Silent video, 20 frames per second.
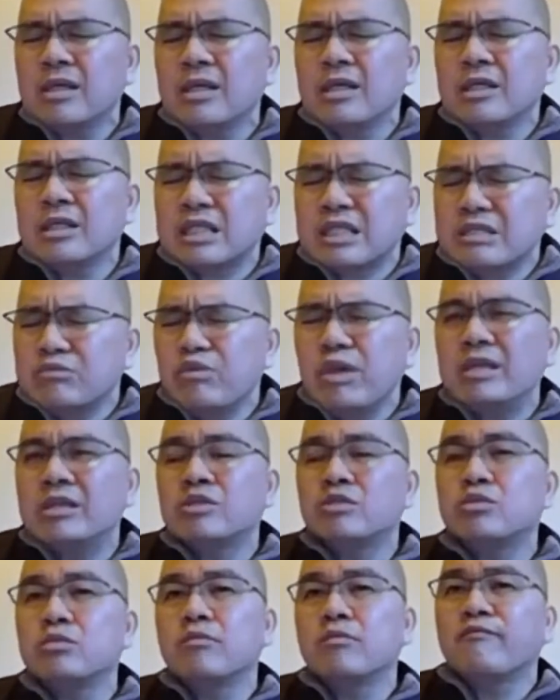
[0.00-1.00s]
是愿
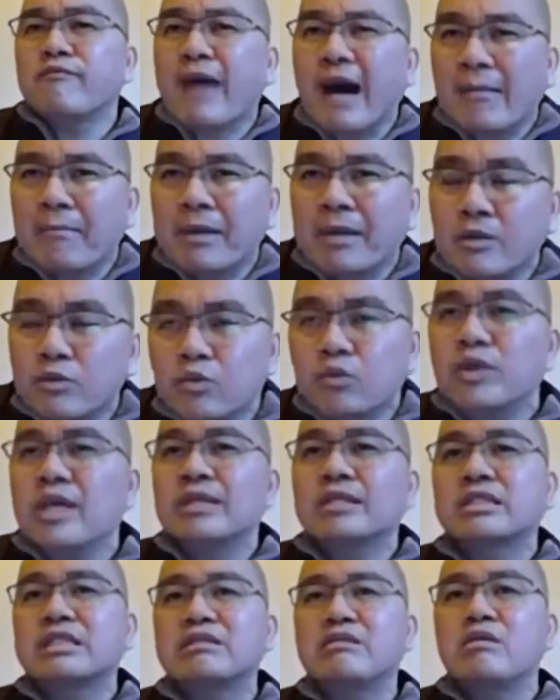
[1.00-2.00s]
度法门无量
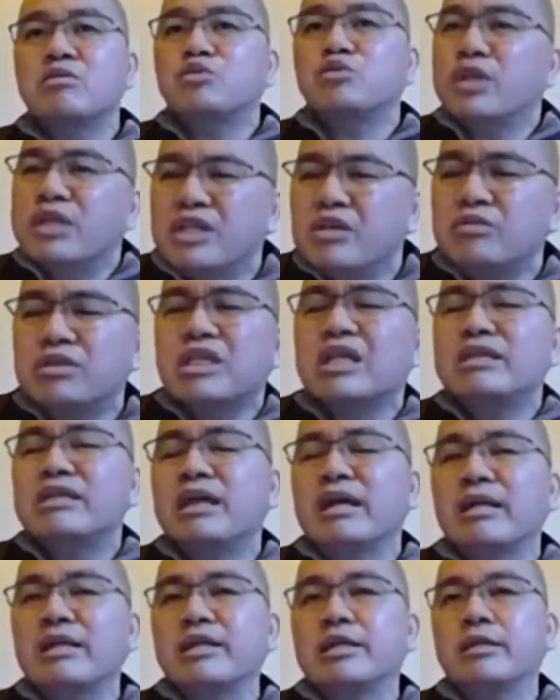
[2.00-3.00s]
誓愿学，你有这个
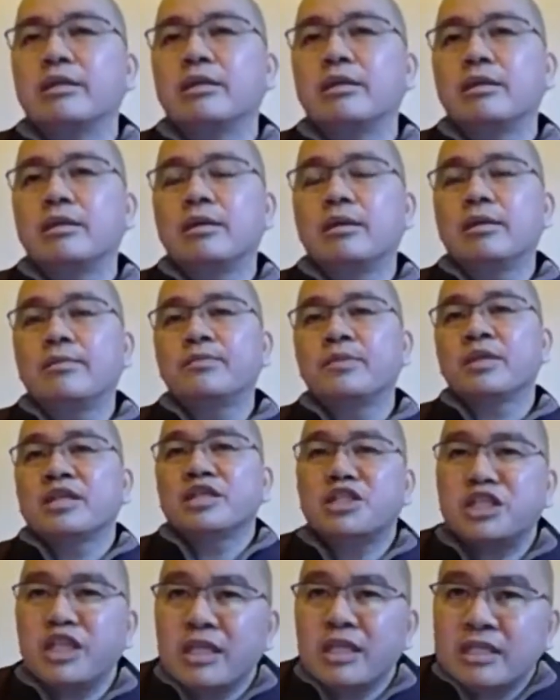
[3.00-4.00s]
能力，
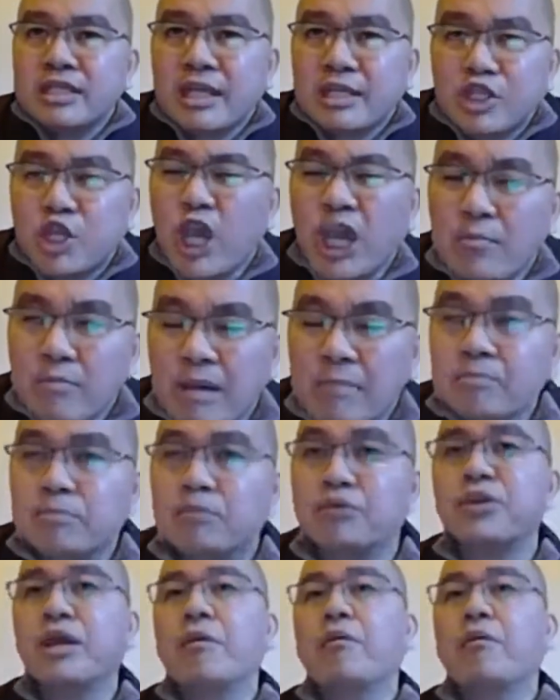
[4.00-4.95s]
现在千万不要，